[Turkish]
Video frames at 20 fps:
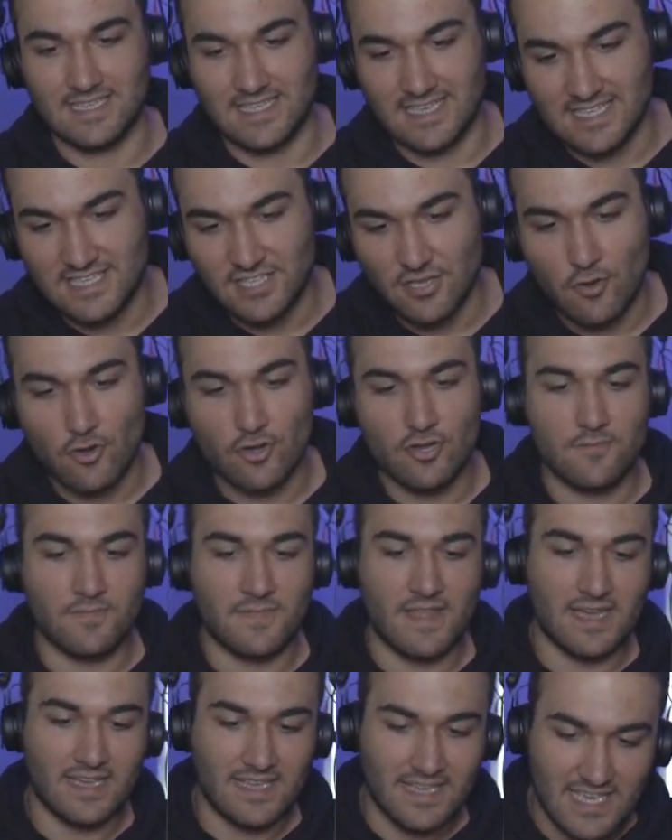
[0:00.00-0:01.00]
Git
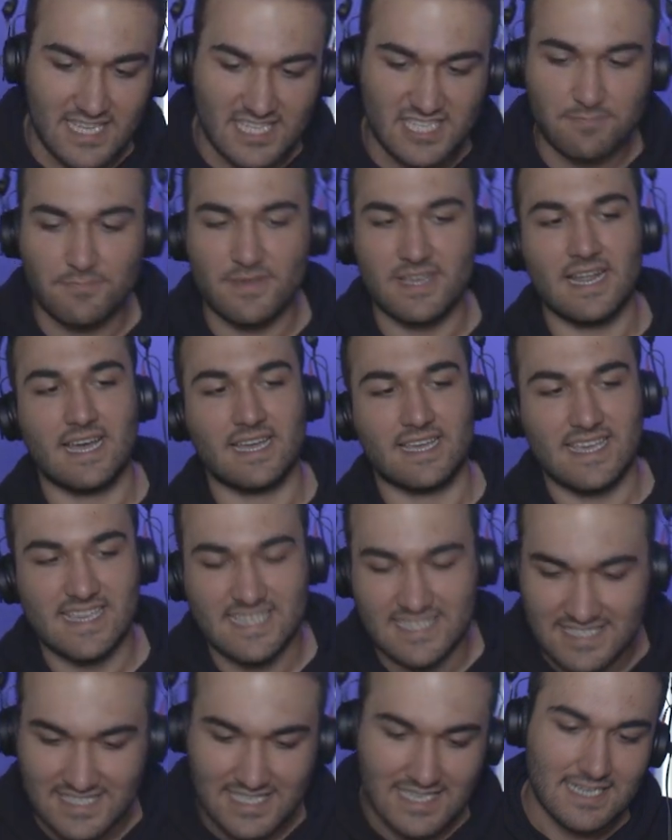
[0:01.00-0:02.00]
önümden git, bira
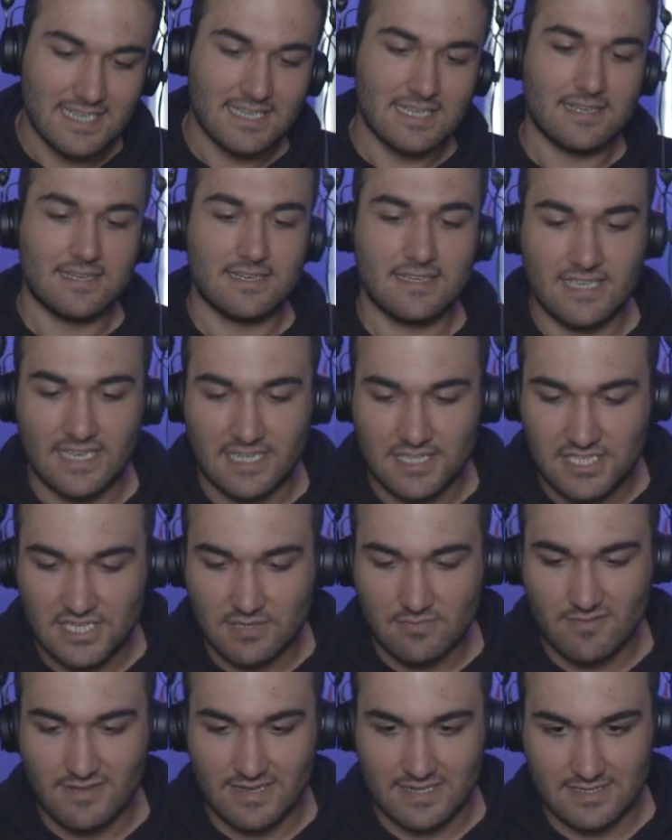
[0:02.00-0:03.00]
git.
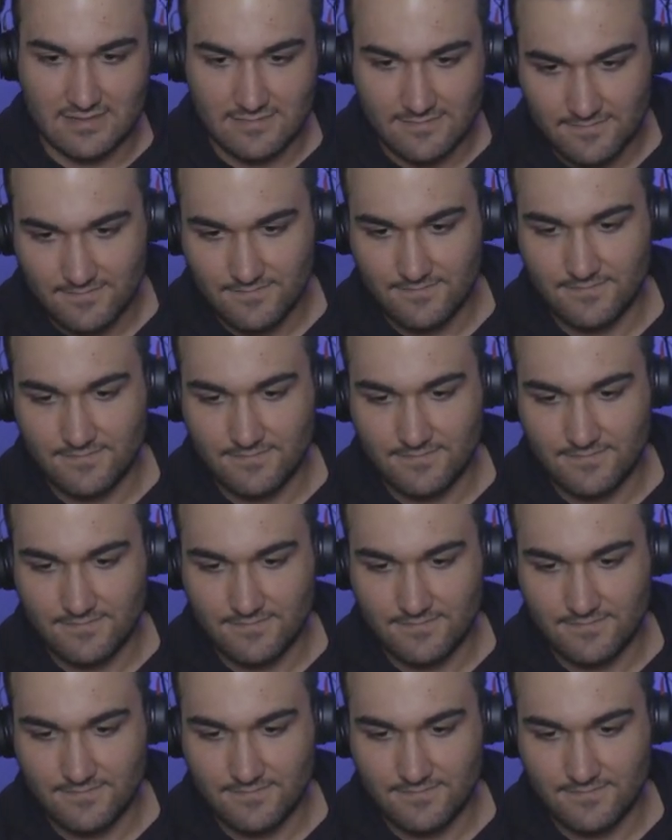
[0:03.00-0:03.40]
Ketçabı ver.